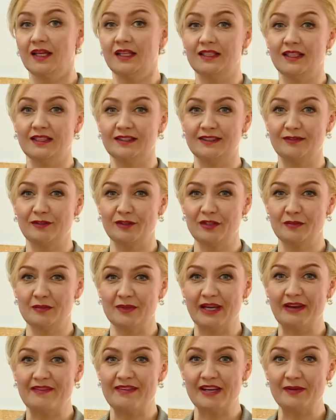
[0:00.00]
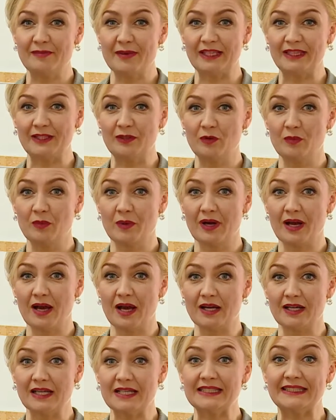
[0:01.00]
Итак, сегодня мы говорим о том,
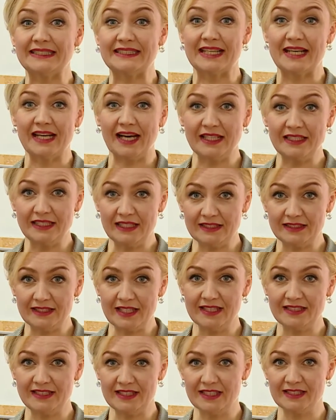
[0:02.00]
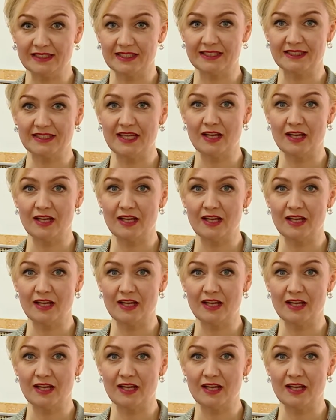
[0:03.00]
как сохранить сердце